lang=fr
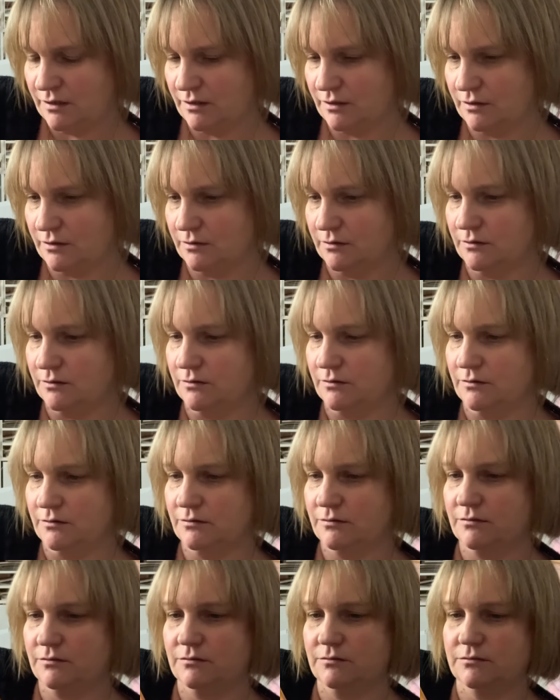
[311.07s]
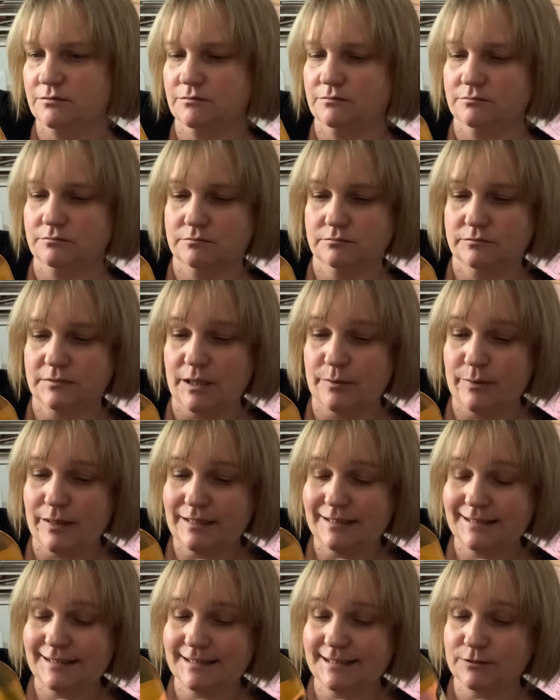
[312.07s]
Euh, elle m'a l'a
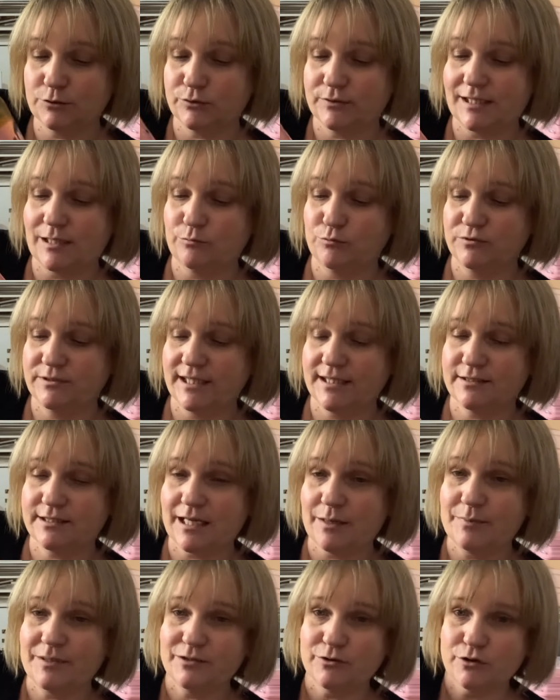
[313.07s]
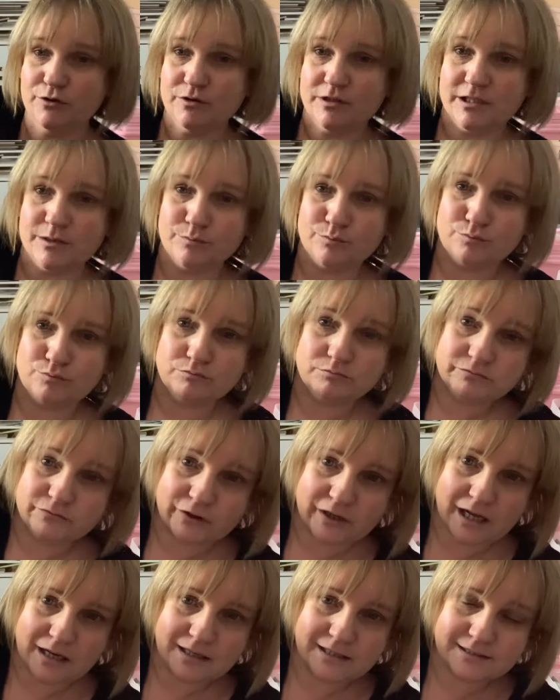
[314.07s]
dit, j'ai trouvé la bouteille très mignonne. Et
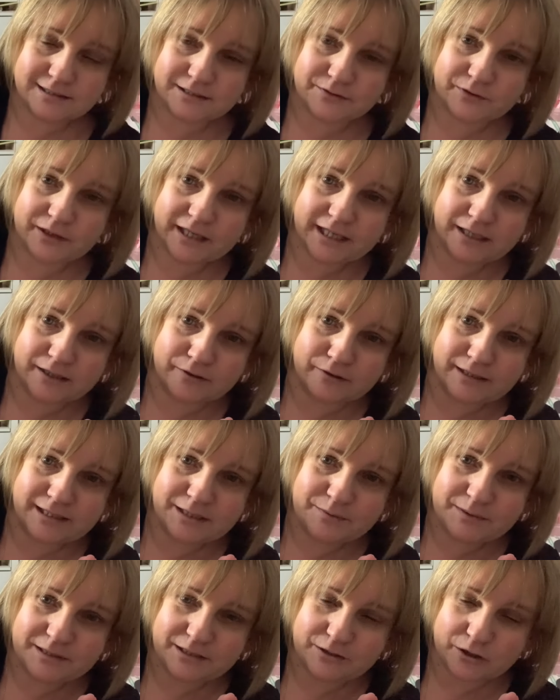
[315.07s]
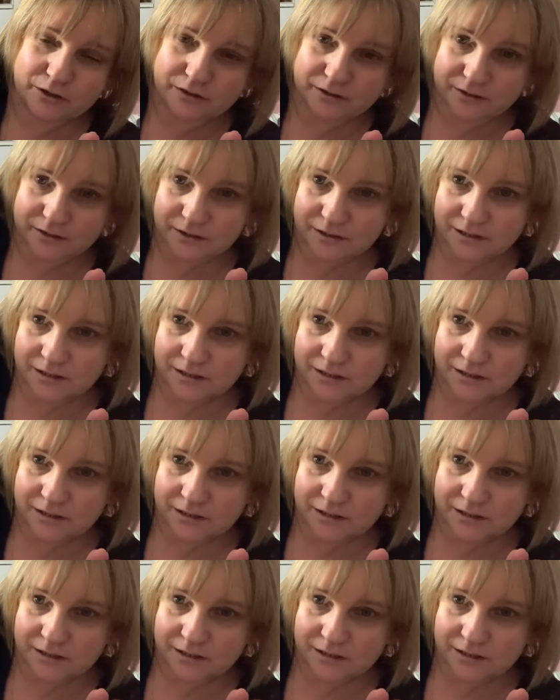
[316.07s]
voilà, c'est vrai qu'elle est mignonne.